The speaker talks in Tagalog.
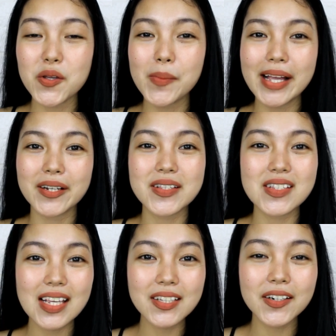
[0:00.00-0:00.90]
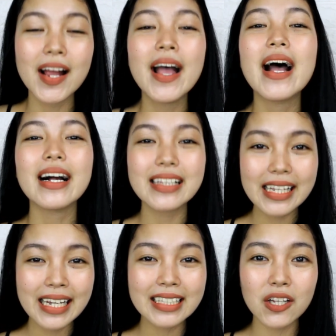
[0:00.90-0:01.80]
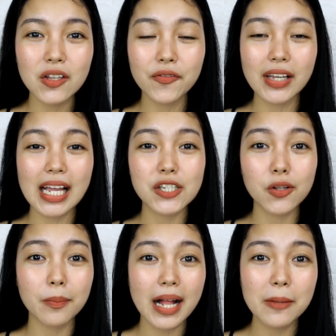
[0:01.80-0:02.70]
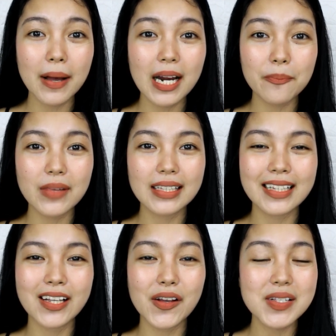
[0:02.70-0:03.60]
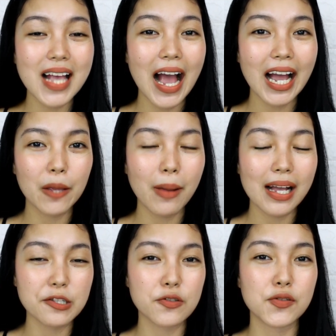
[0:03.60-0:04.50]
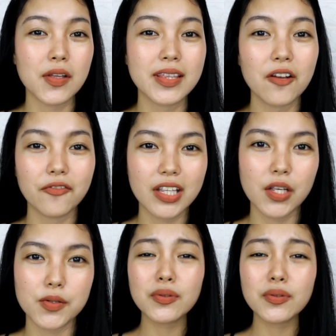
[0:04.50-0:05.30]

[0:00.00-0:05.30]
you may consider clicking the notification bell para updated kayo sa aking mga susunod na videos.